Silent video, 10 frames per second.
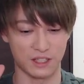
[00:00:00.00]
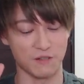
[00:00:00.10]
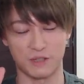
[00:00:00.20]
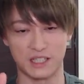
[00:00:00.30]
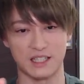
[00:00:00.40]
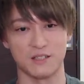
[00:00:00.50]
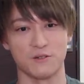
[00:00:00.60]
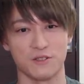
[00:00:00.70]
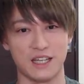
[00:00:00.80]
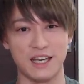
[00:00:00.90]
例えば
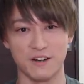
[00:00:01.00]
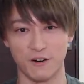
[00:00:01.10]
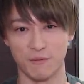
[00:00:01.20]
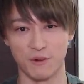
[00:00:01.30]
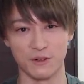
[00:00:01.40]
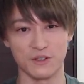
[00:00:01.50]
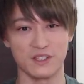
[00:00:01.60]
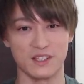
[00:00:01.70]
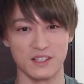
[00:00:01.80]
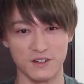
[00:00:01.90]
シーオーディー をもの
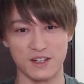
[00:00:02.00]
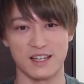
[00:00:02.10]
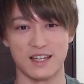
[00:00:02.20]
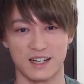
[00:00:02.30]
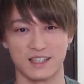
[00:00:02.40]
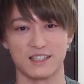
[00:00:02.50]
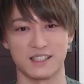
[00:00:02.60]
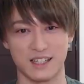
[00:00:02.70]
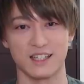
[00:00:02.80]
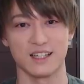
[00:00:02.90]
すごい批判
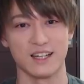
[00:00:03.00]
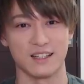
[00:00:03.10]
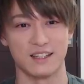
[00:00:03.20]
して、